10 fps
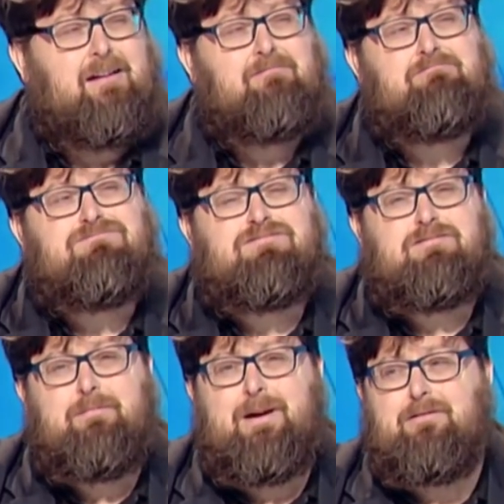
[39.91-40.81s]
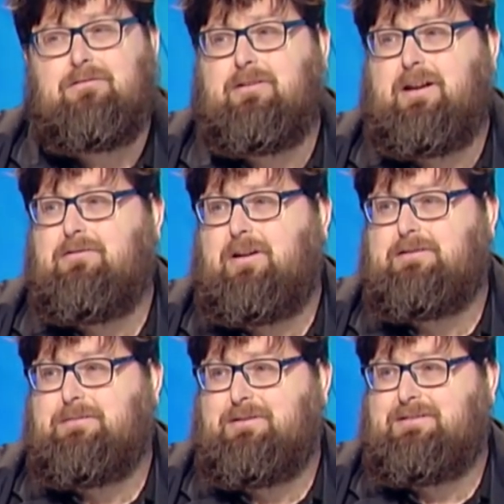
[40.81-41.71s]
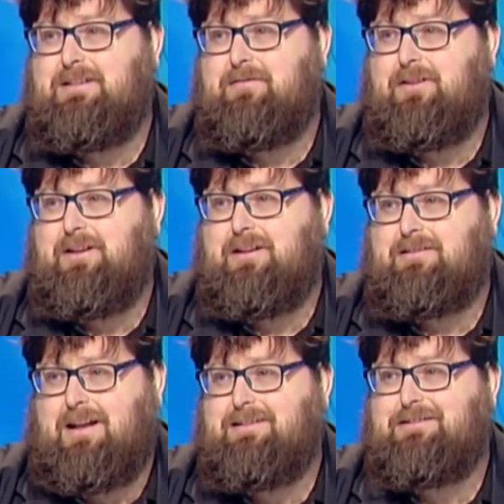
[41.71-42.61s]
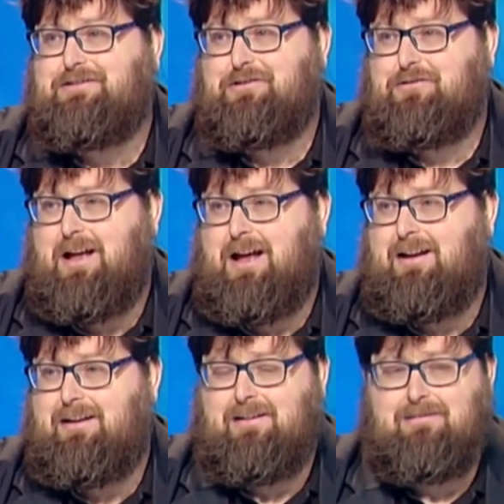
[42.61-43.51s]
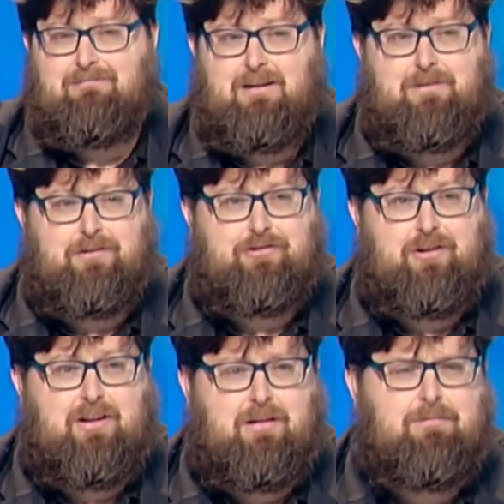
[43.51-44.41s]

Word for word: e, ripeto, non credo che si possa definire tradizionale una mia scelta.